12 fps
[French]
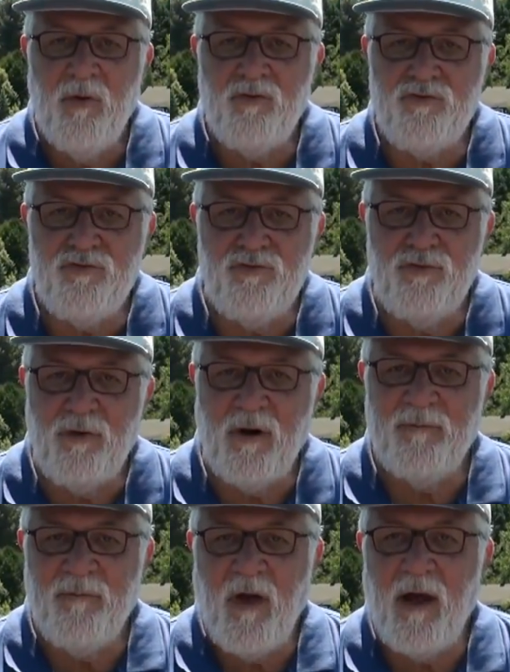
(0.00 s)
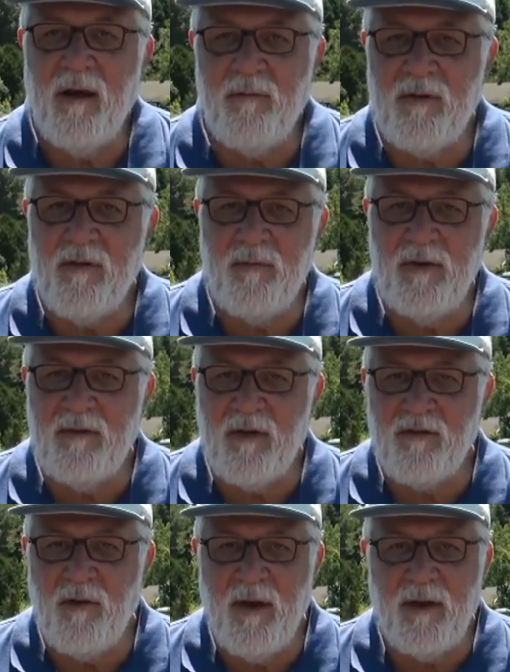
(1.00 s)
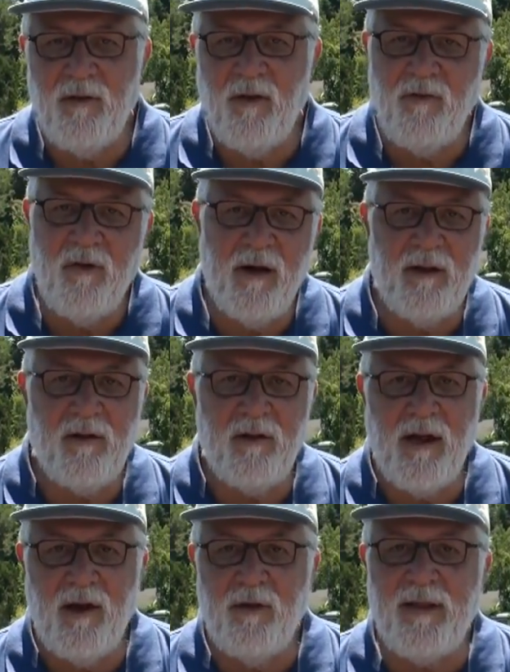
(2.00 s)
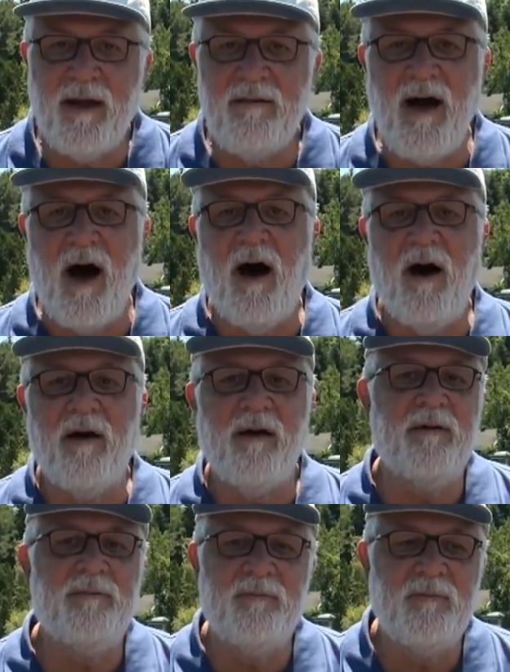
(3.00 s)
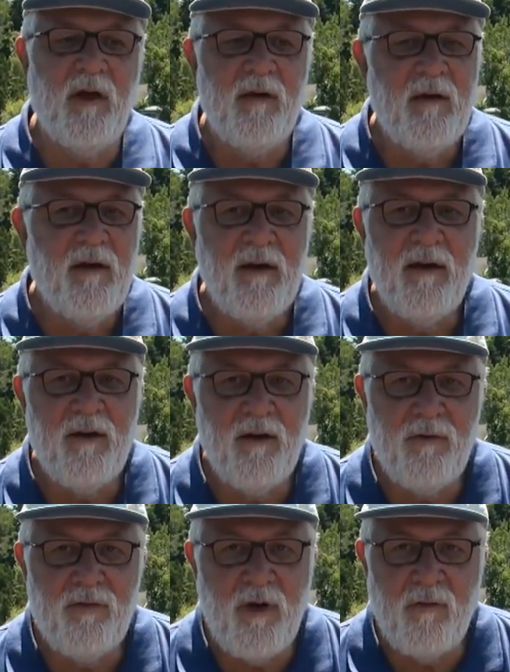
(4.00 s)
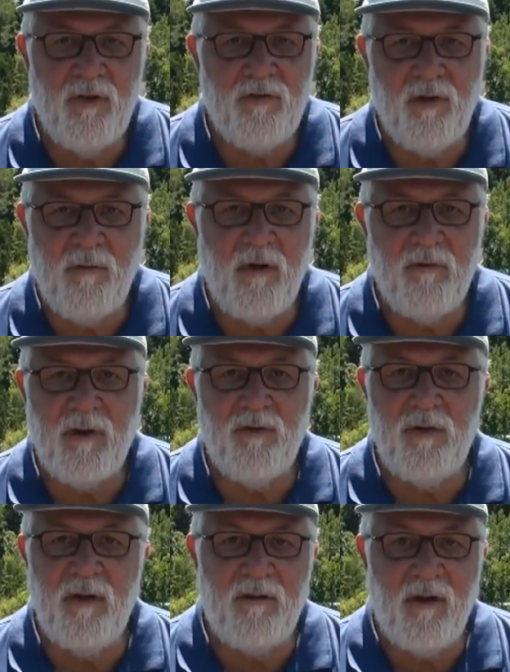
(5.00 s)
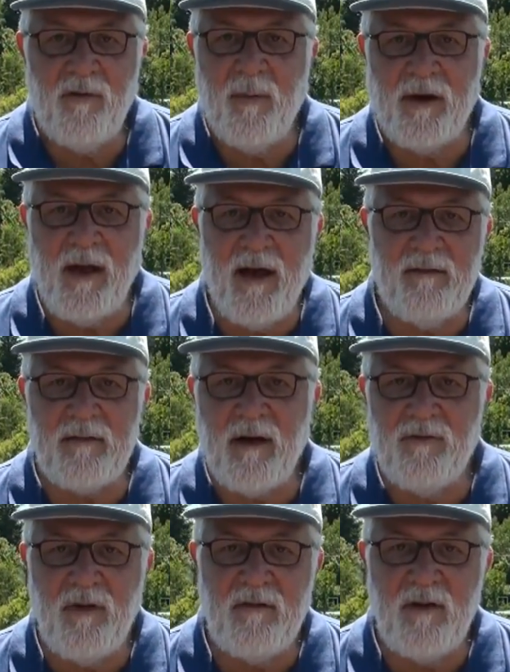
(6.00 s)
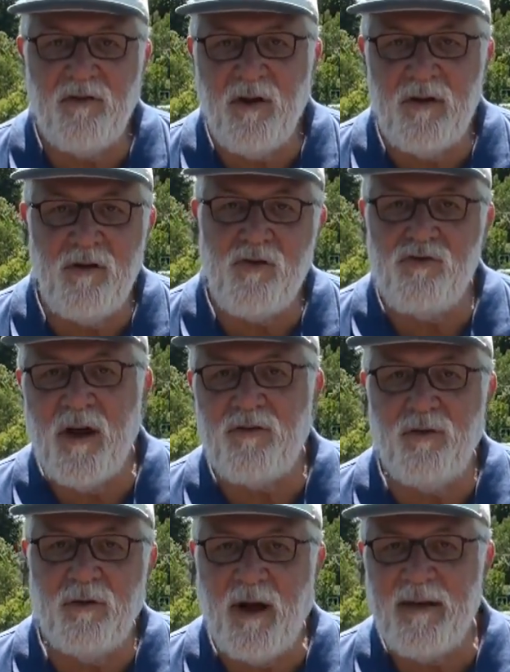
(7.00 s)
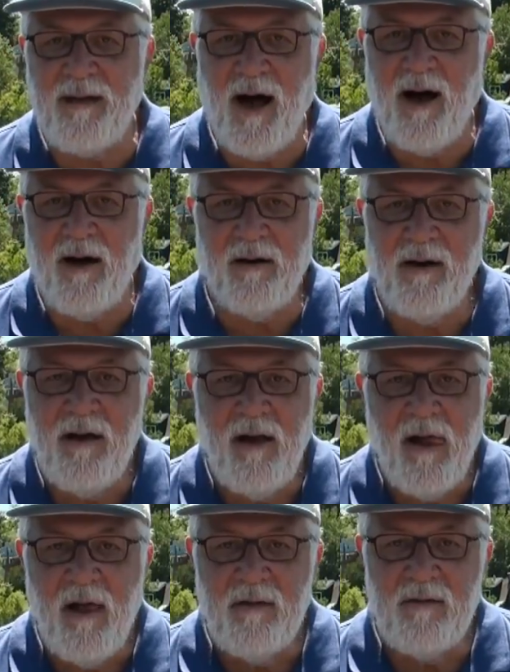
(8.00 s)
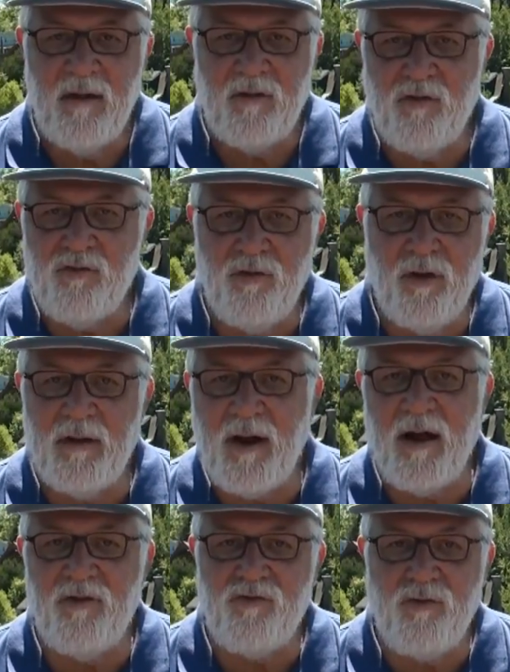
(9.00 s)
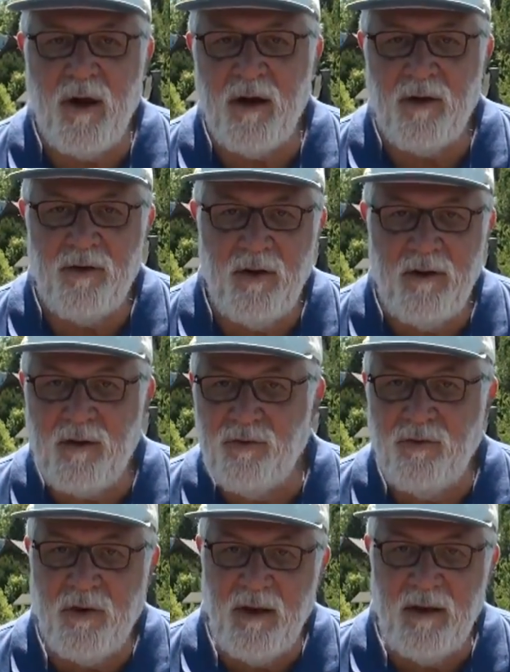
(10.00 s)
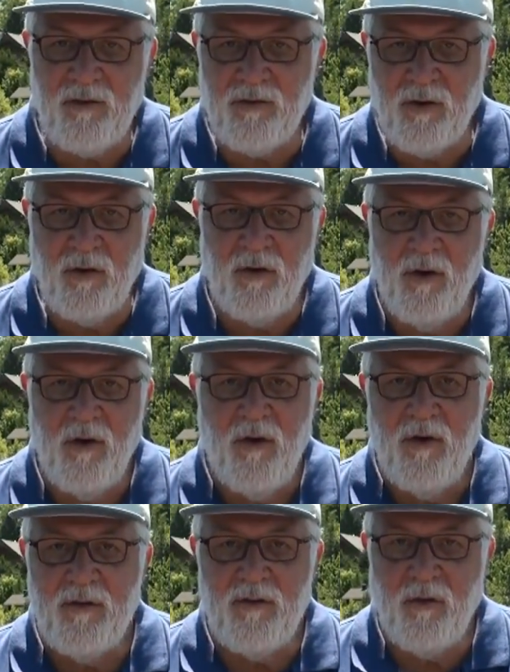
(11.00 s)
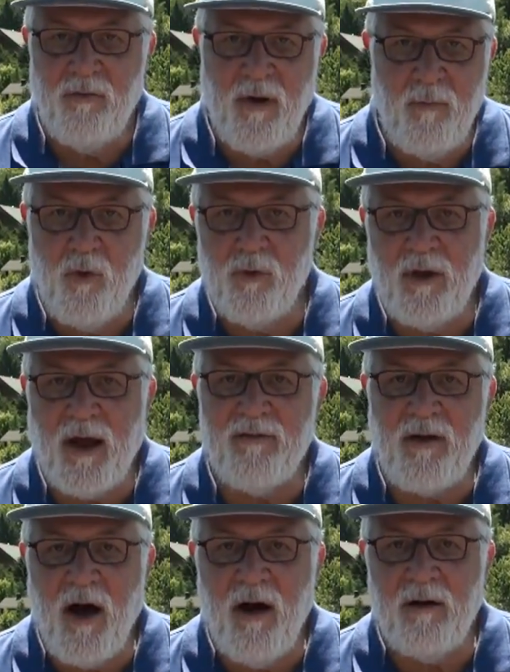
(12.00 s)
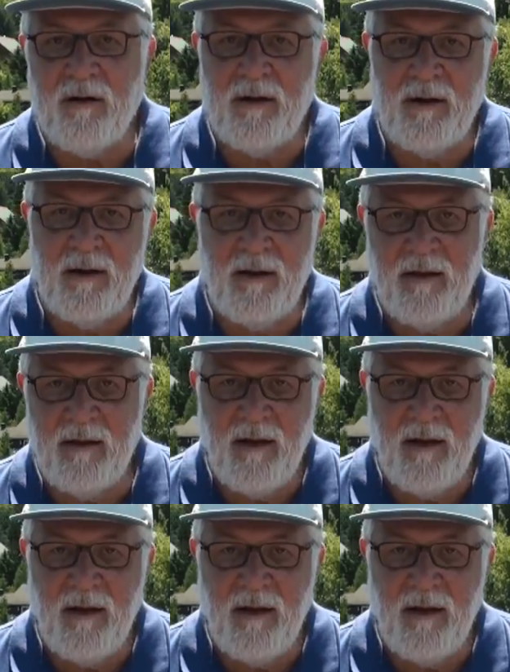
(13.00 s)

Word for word: Bonjour. Alors mes amis, cette semaine, on va être dans le trésor. Euh, vous avez sûrement vécu des expériences quand vous étiez jeunes de chasse au trésor. C'est toujours une grande joie que de découvrir ce, fameux trésor qui,